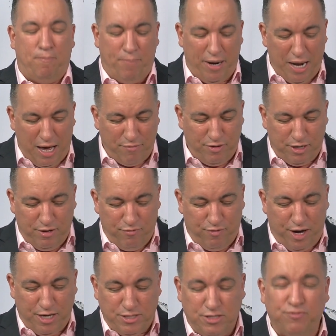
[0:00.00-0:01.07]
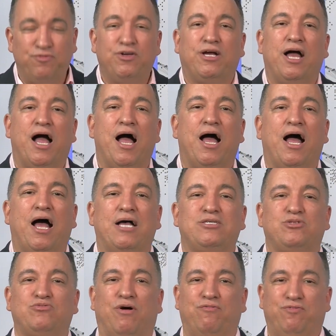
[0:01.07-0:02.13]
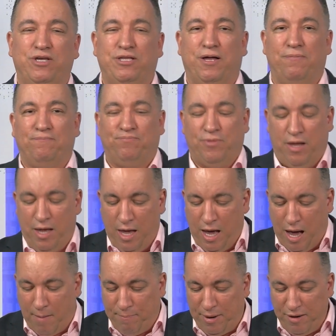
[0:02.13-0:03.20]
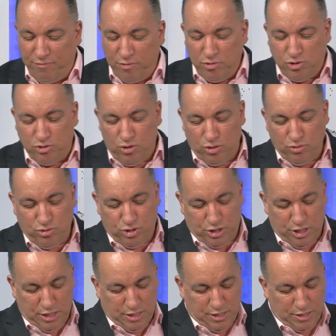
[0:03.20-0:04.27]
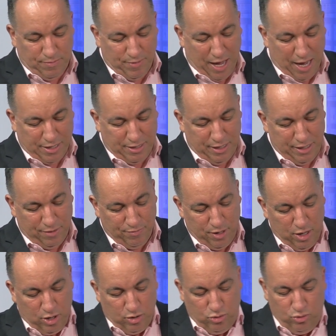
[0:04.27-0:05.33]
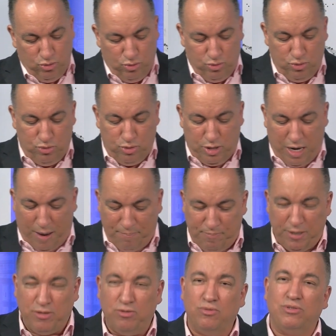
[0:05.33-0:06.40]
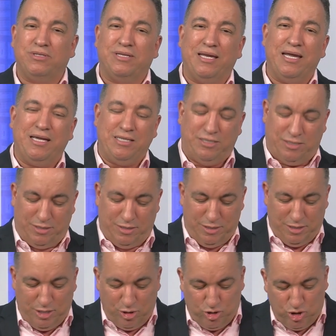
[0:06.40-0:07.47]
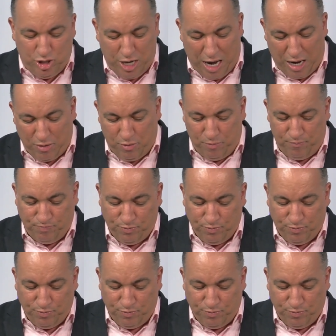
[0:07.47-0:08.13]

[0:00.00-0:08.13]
palavra que vai edificar a sua vida. A palavra do Senhor nos diz aqui no capítulo 3 de Tiago